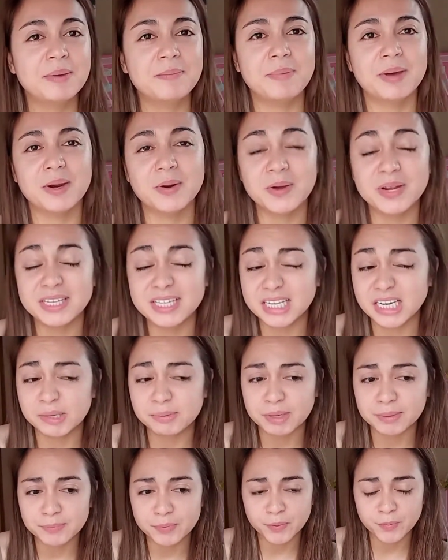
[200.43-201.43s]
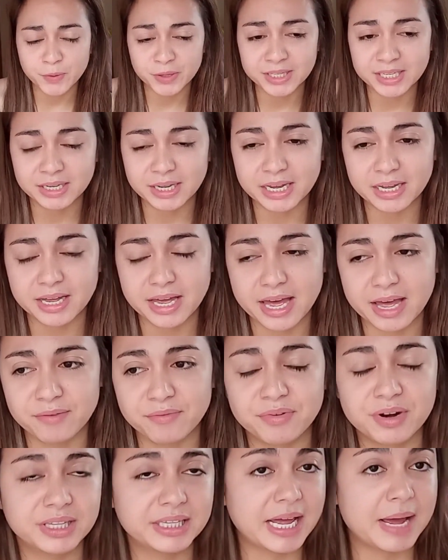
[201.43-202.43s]
Pero hindi naman po pwedeng
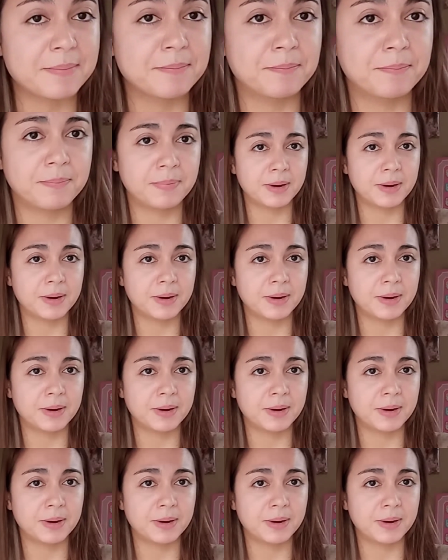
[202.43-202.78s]
every time